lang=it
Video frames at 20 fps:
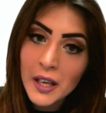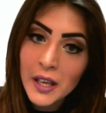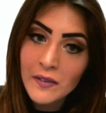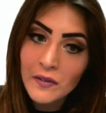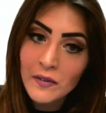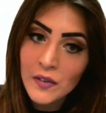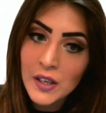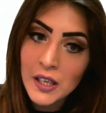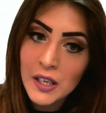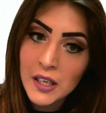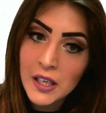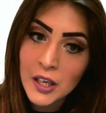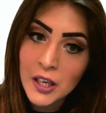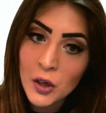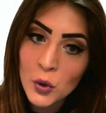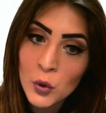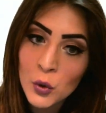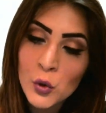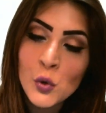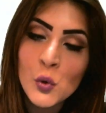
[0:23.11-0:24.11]
che vi
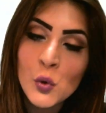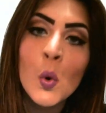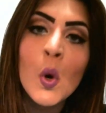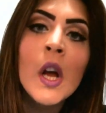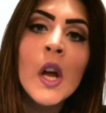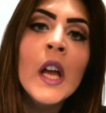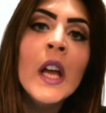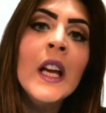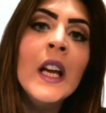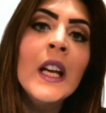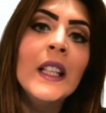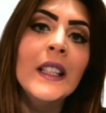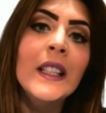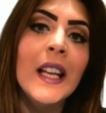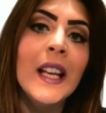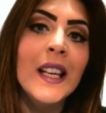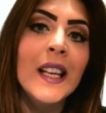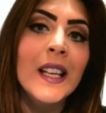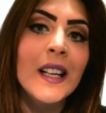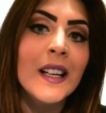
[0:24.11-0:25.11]
linko giù
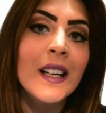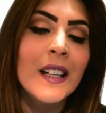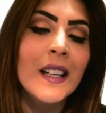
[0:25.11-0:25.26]
nel,